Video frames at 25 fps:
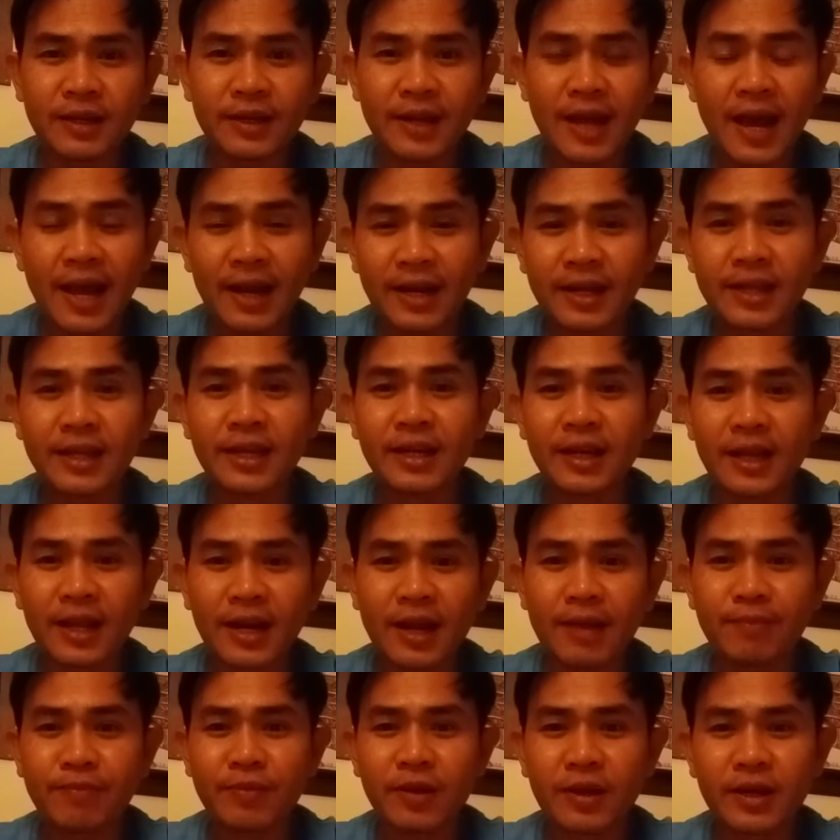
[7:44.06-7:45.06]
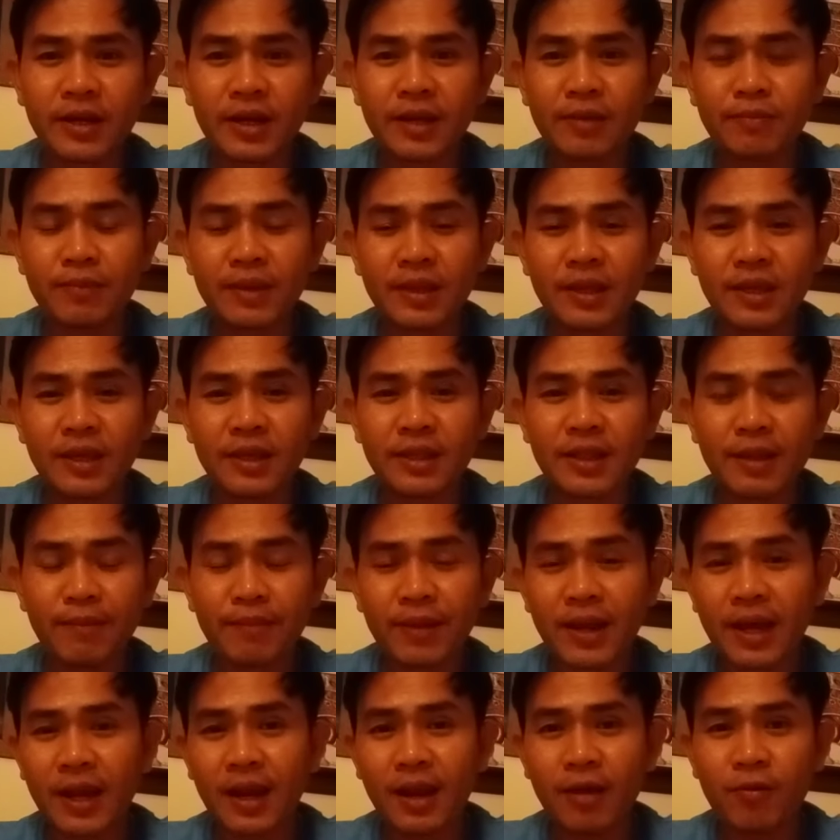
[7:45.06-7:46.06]
ด้านหนึ่งนะครับเคยมี
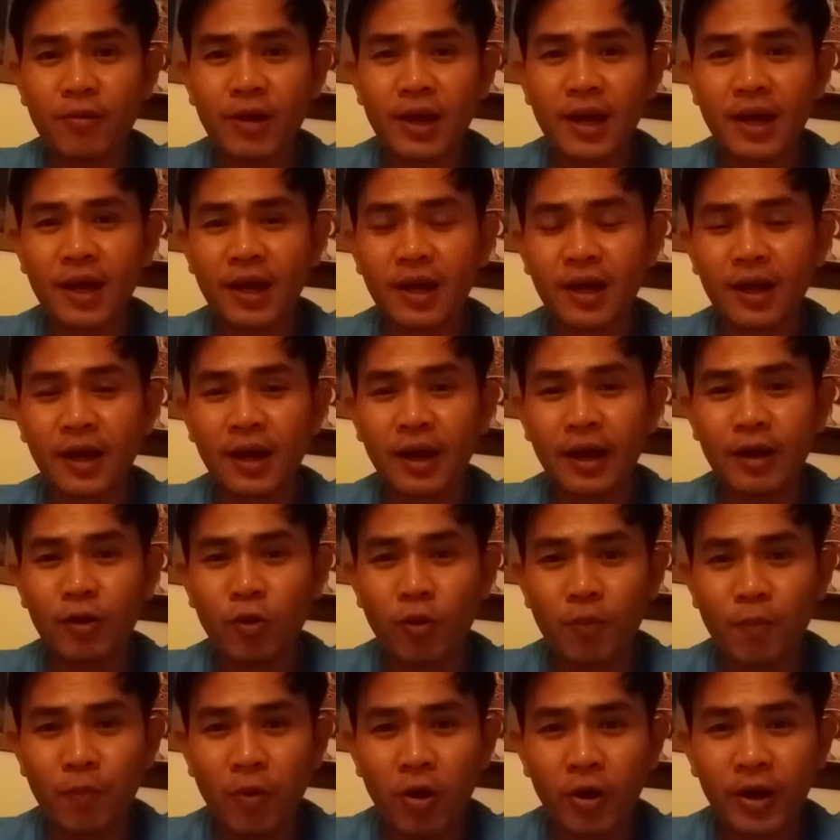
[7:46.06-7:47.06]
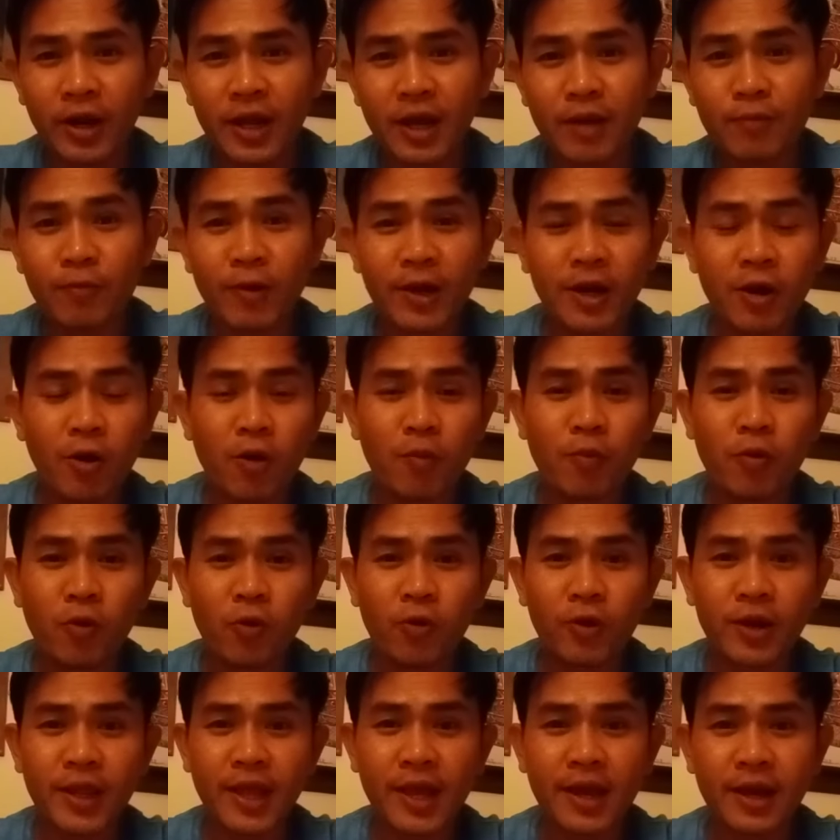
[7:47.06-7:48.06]
ตำนานแล้วว่าหลวงพ่อเดิมวัดหนองโพ
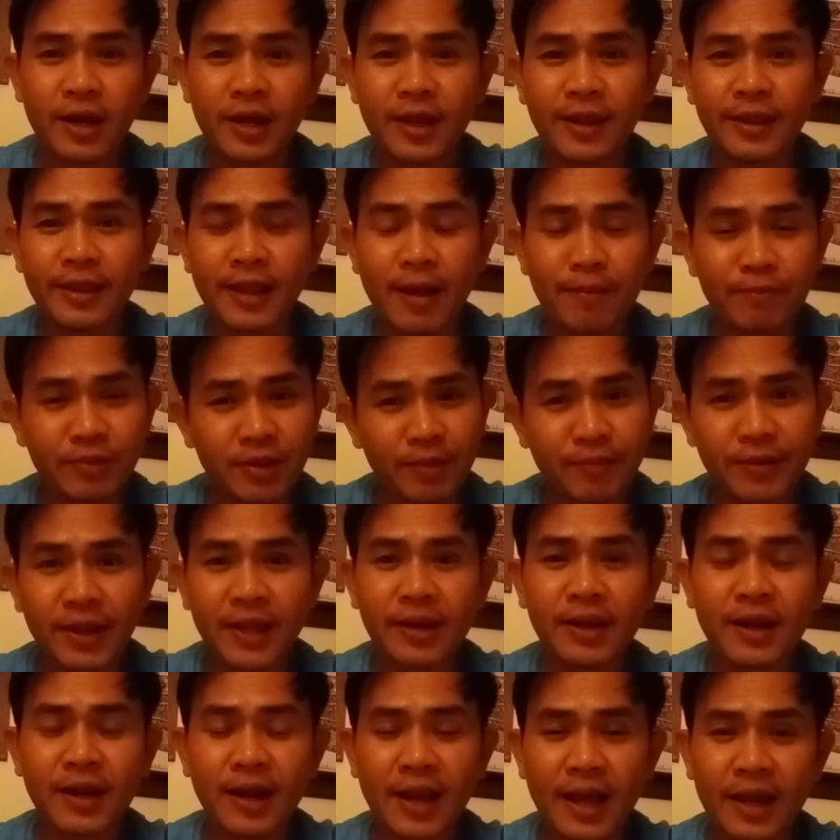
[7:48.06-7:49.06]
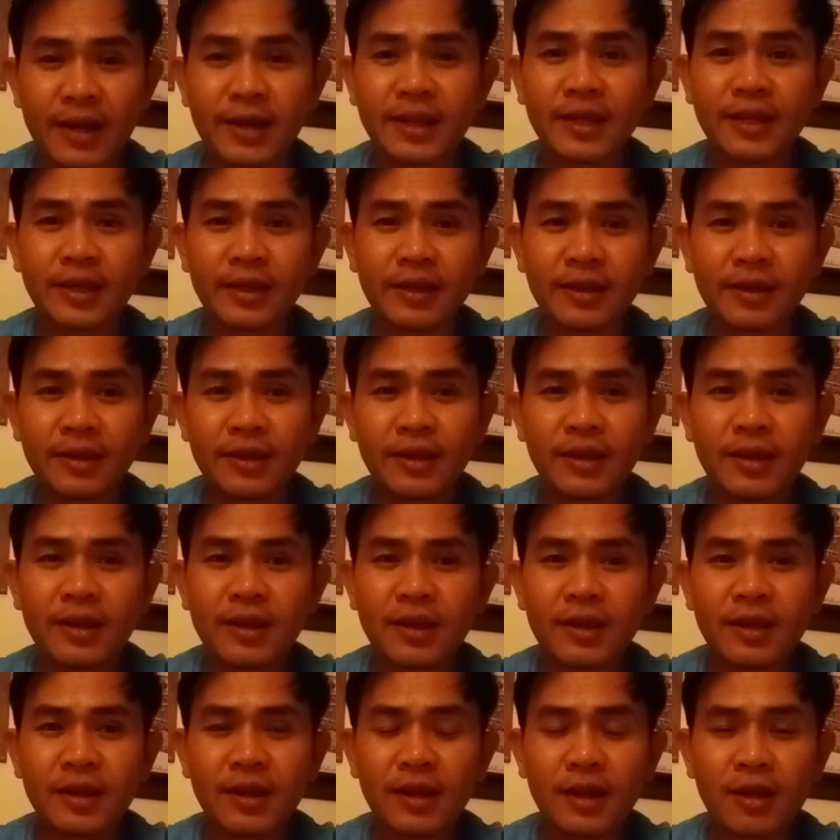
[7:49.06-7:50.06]
เนี่ยเคยทำสำเร็จครั้งหนึ่ง
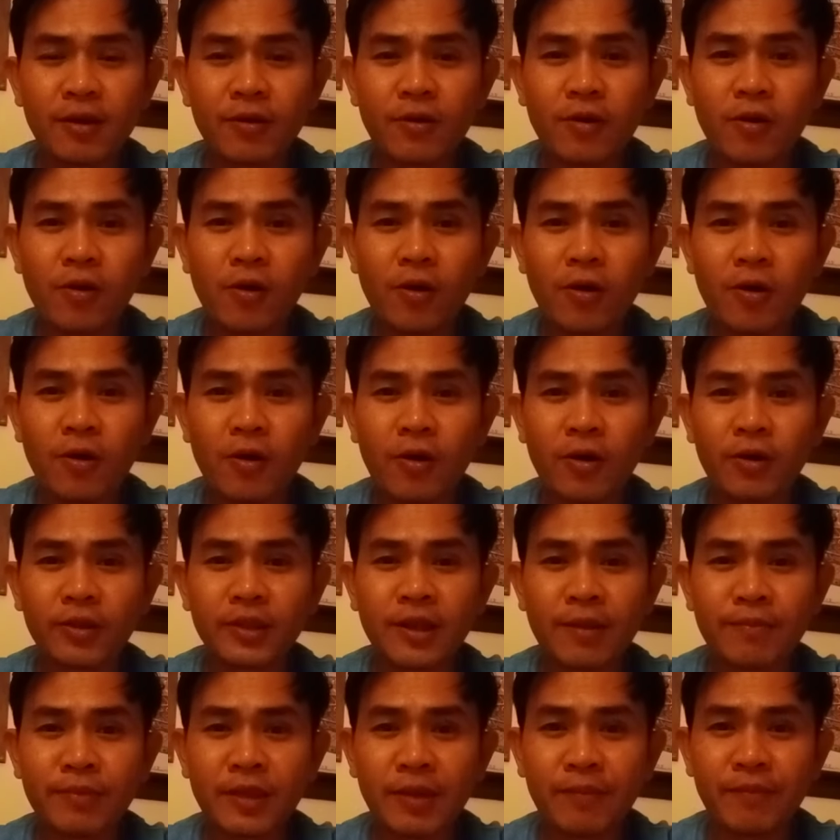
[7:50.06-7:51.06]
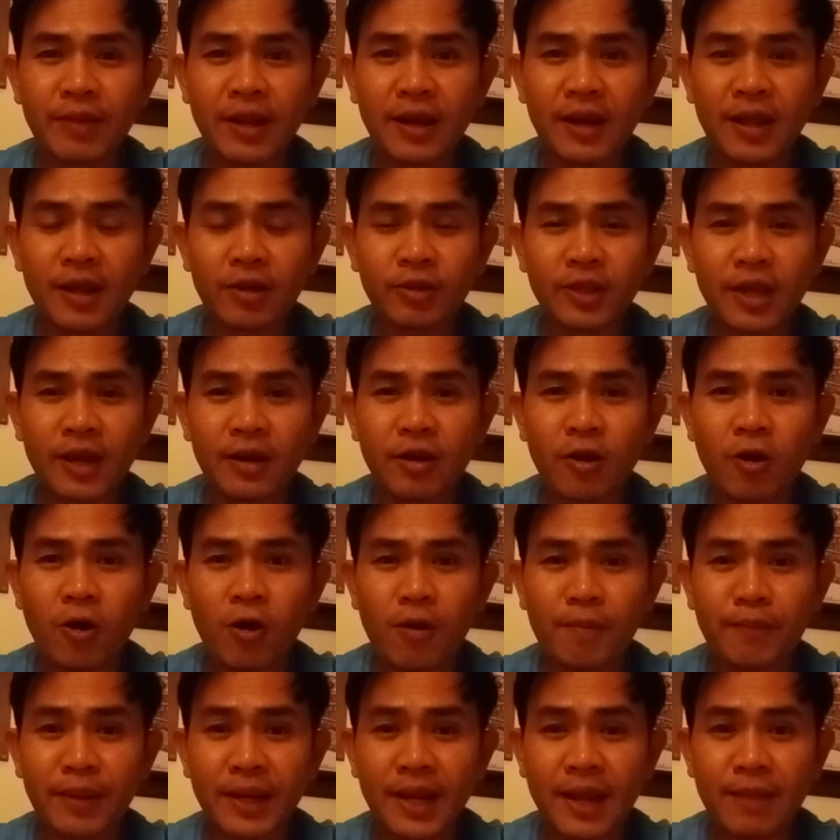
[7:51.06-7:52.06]
แล้วก็ทำสำเร็จแล้วท่านก็
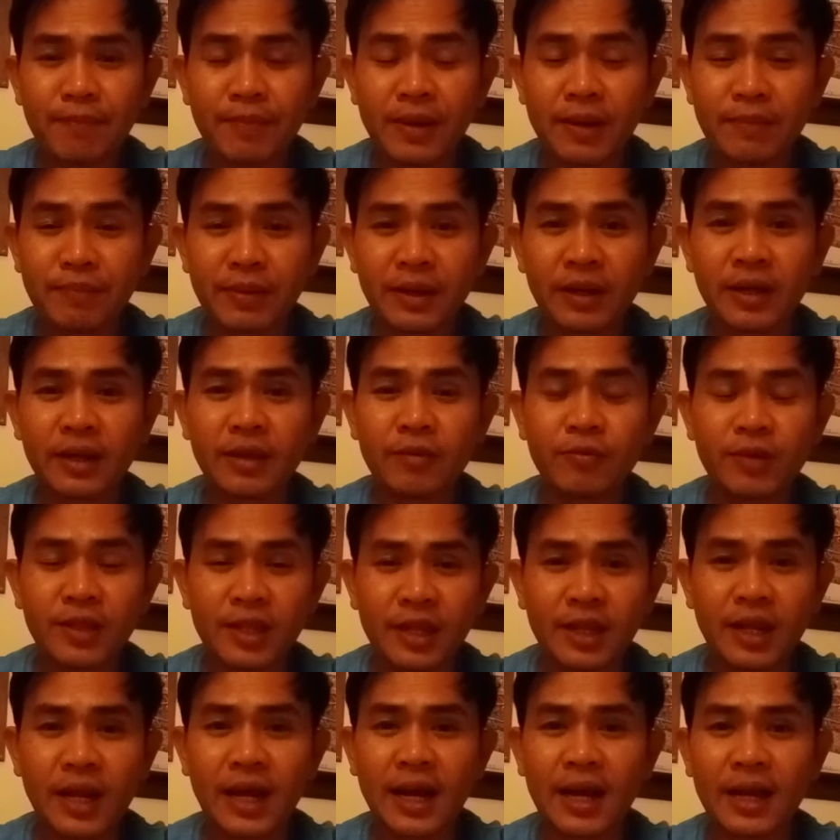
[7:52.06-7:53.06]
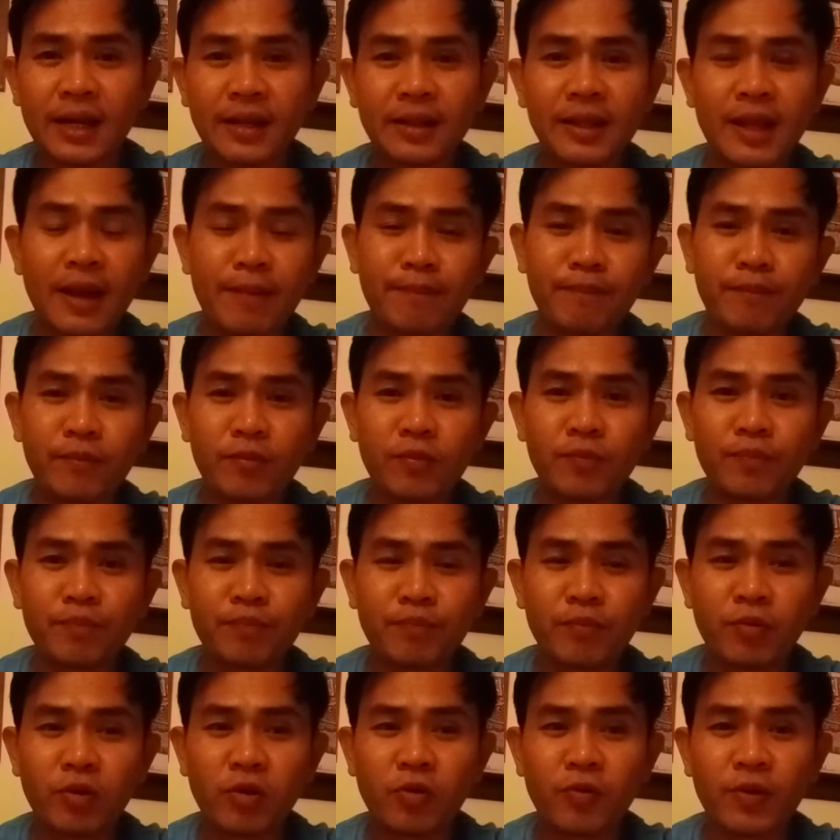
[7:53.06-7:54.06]
ไม่ได้เปิดเผยวิธีการ
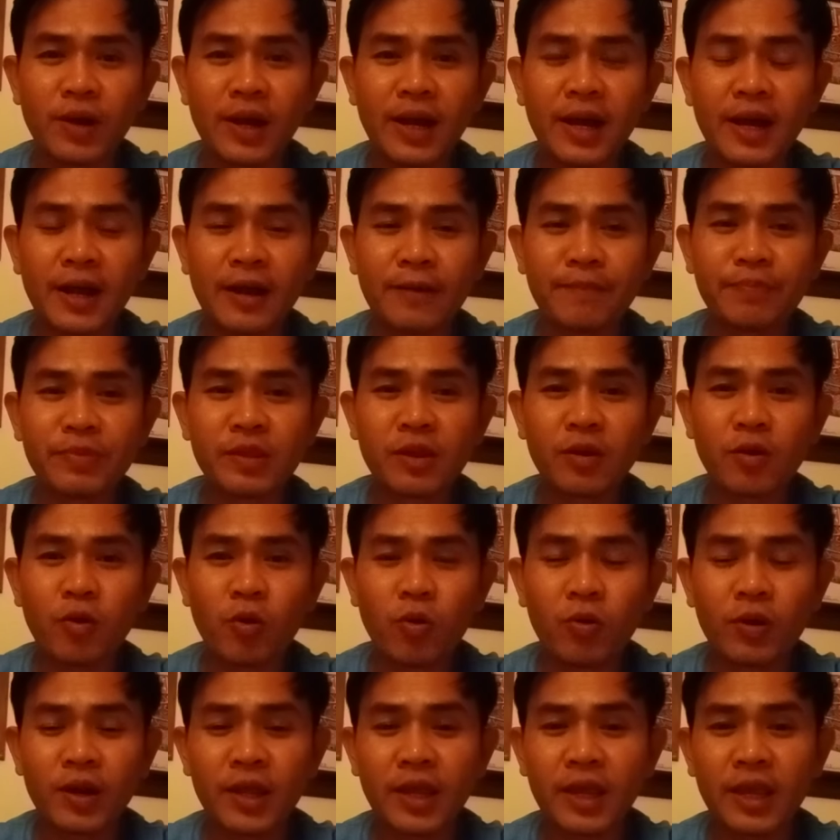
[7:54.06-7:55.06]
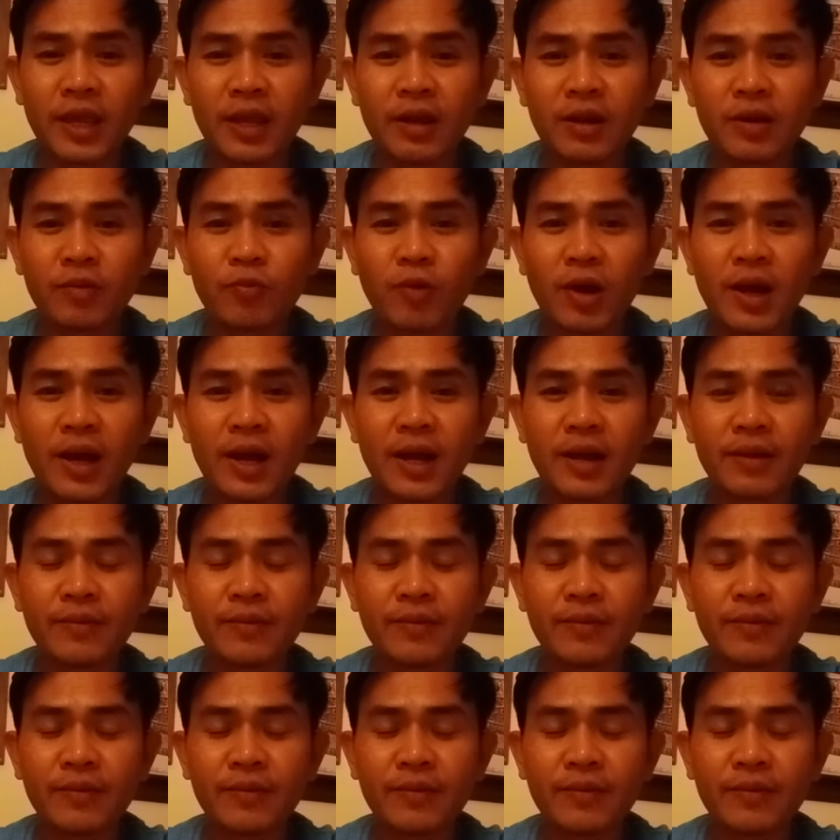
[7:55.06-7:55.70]
ทำ เพราะว่าคงเล็งเห็นว่า